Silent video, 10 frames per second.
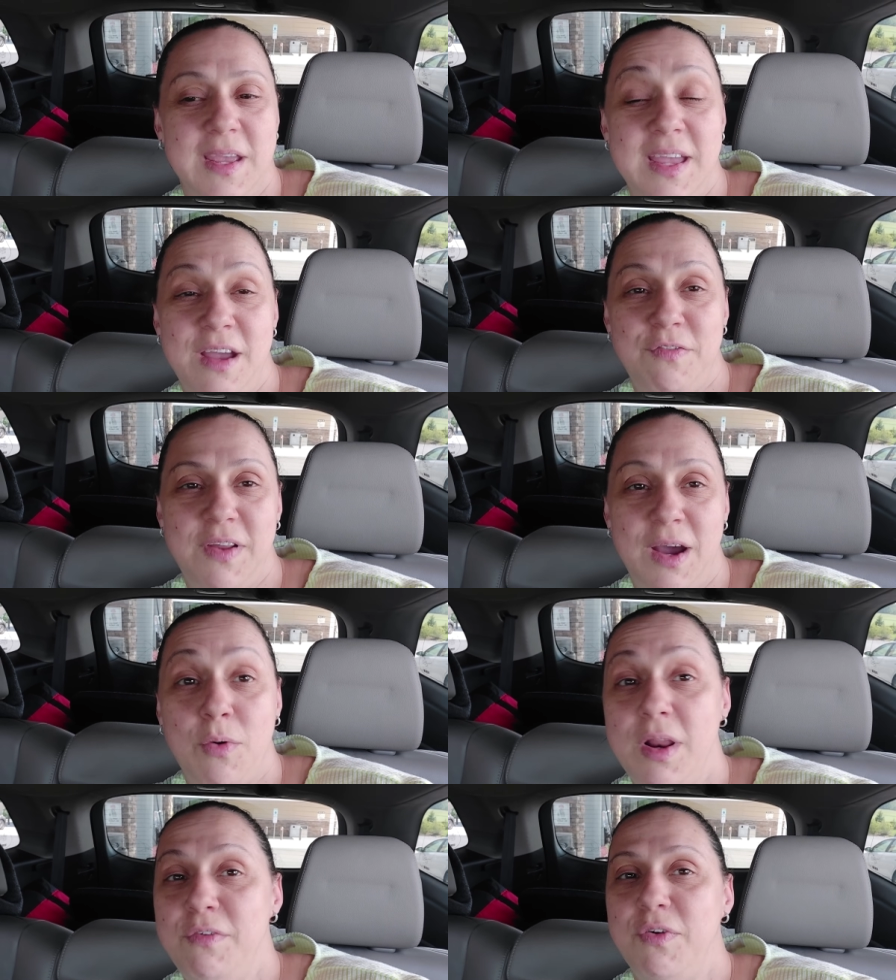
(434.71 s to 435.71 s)
E aí eu falei,
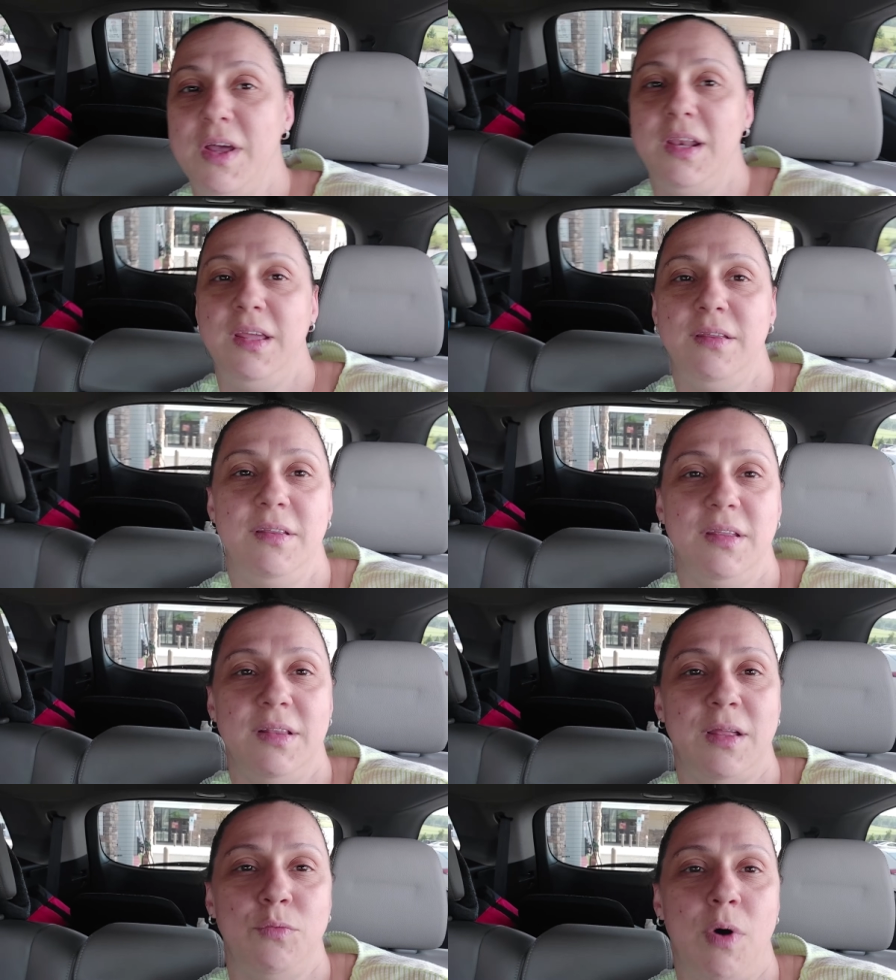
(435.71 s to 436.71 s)
agora ele foi ali,
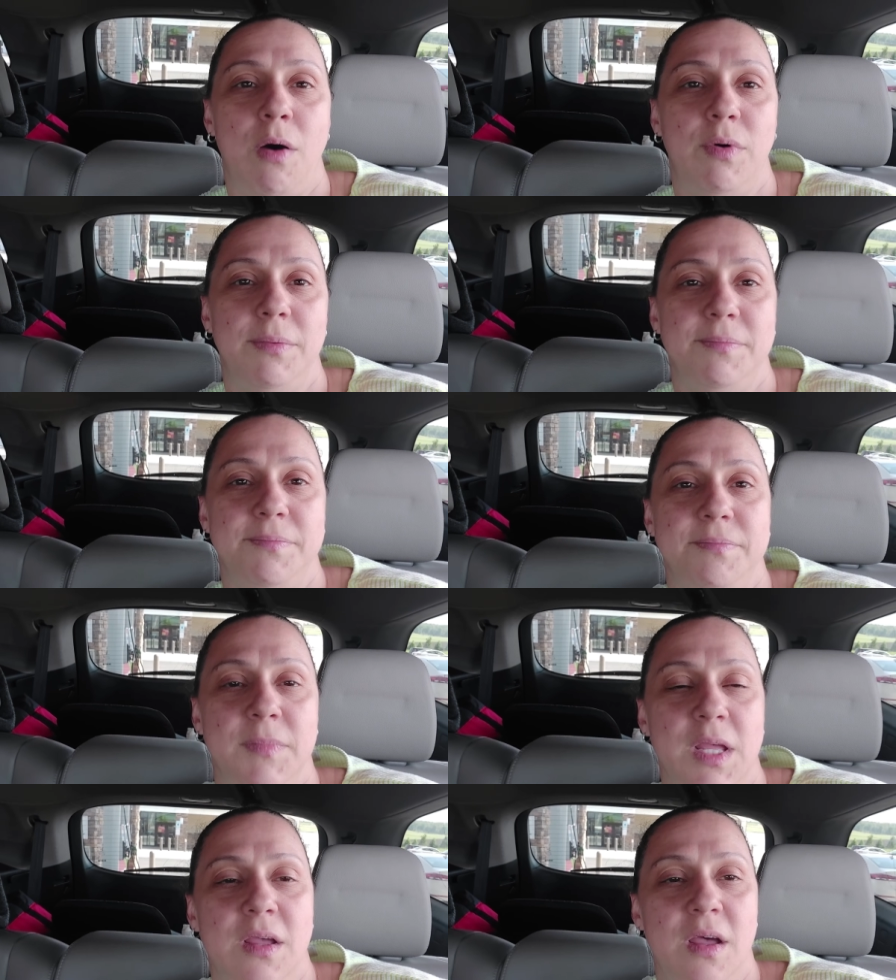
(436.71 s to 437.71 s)
lá no aula,
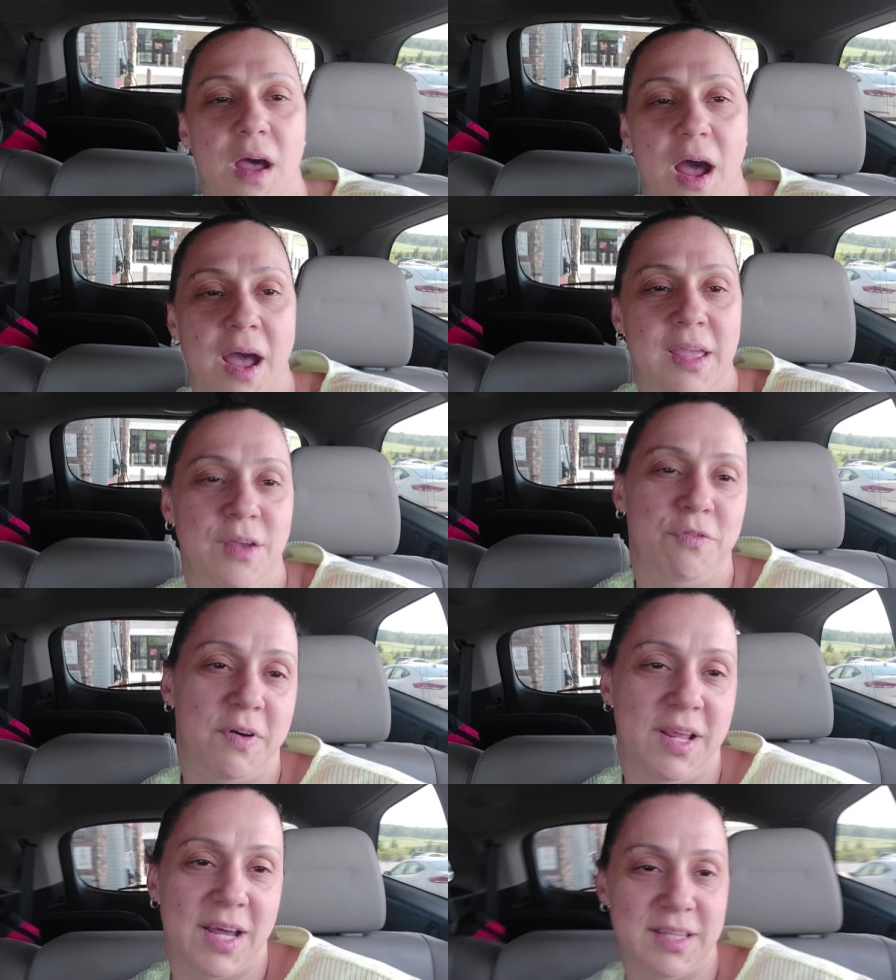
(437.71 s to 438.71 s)
aí eu
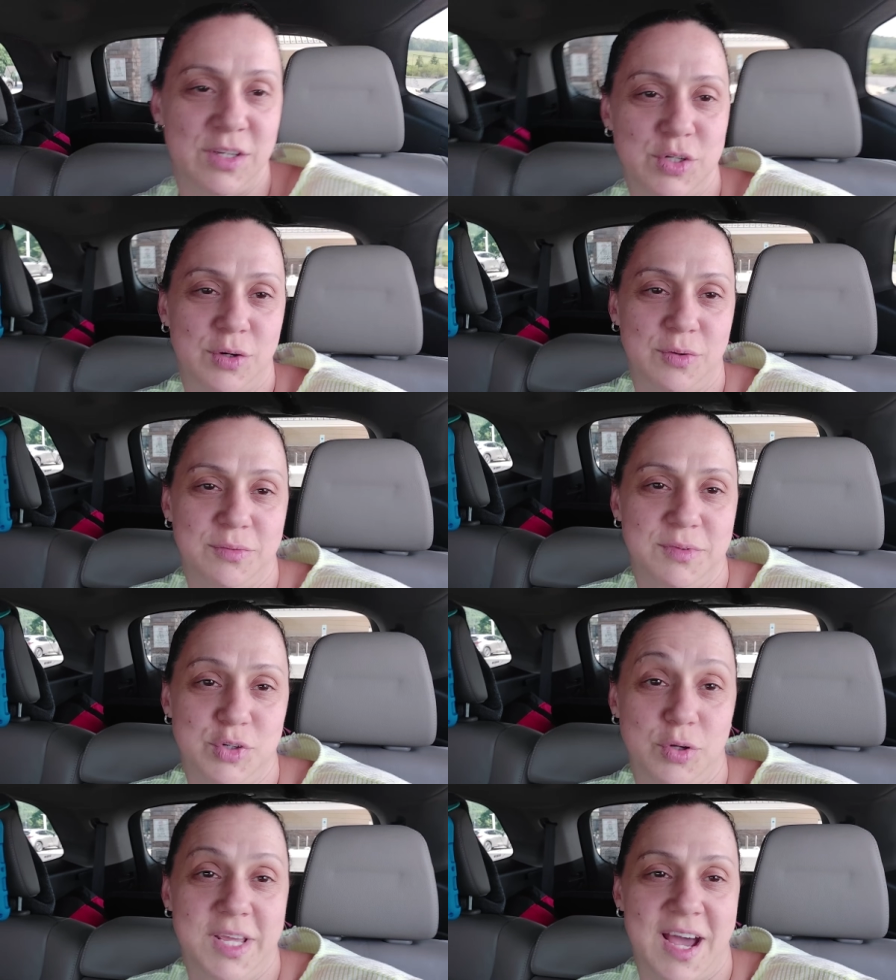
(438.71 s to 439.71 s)
falei, ah, deixa eu,
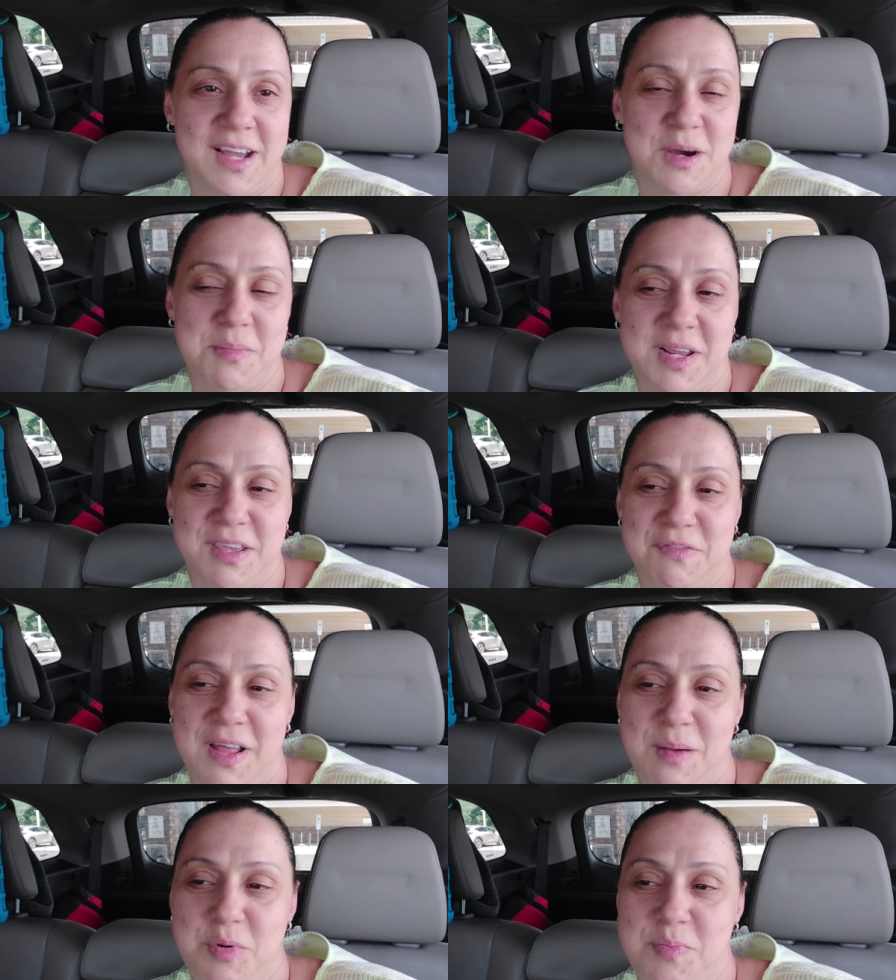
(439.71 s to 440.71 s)
deixa eu ligar a câmera aqui e
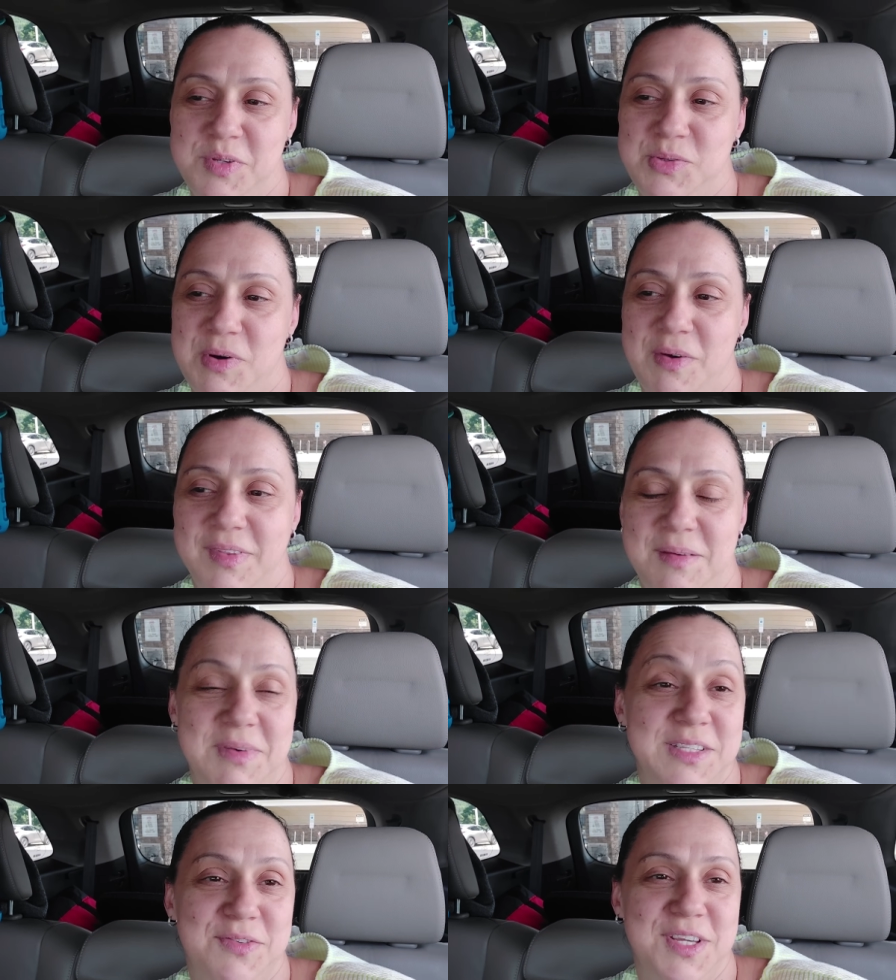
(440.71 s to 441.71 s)
falar pro pessoal, né,
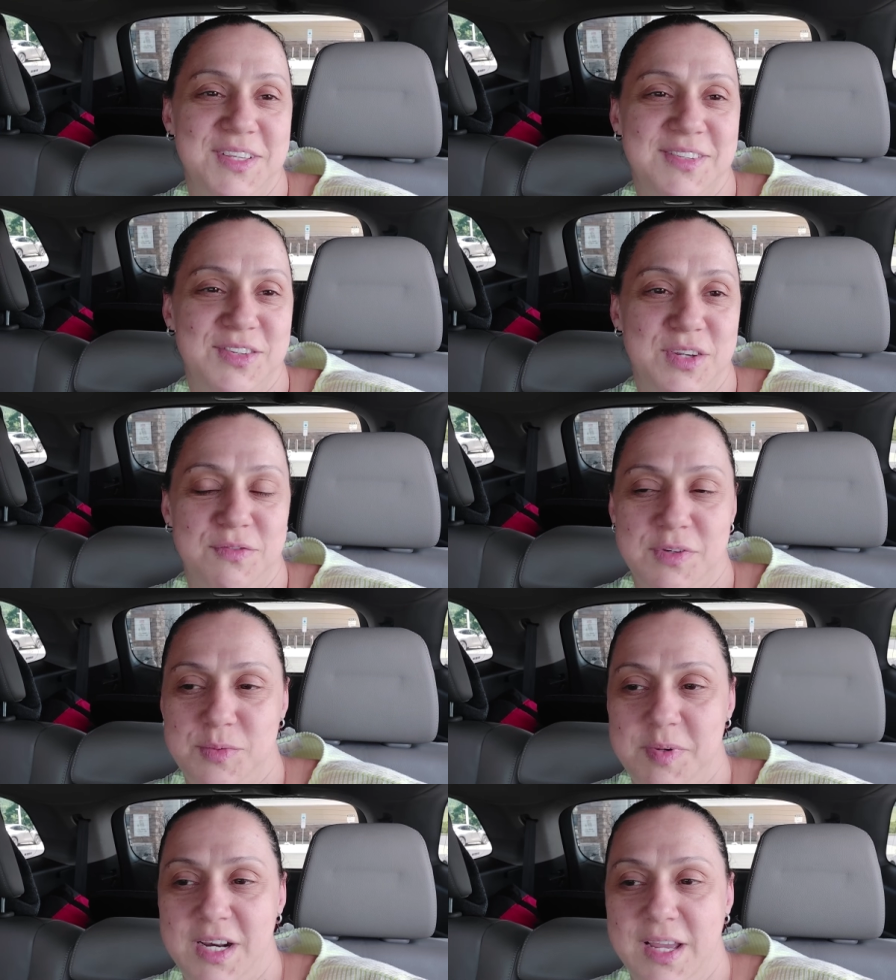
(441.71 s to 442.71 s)
mas foi isso, gente, foi
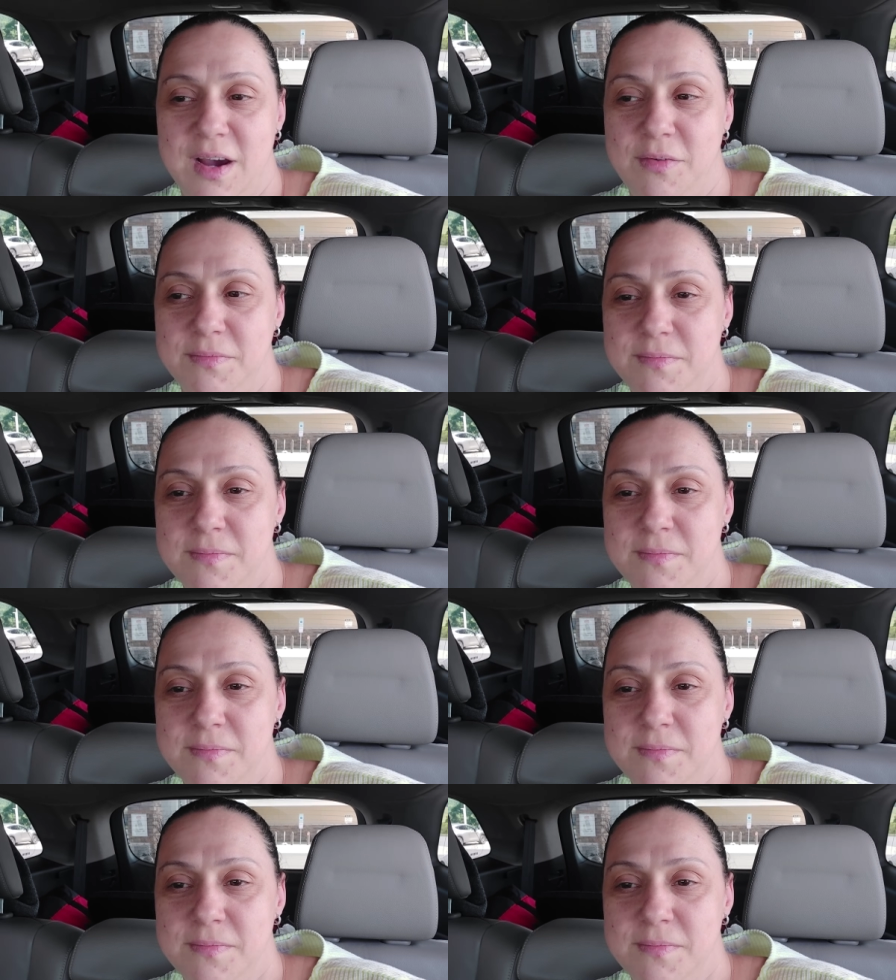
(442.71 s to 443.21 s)
super legal,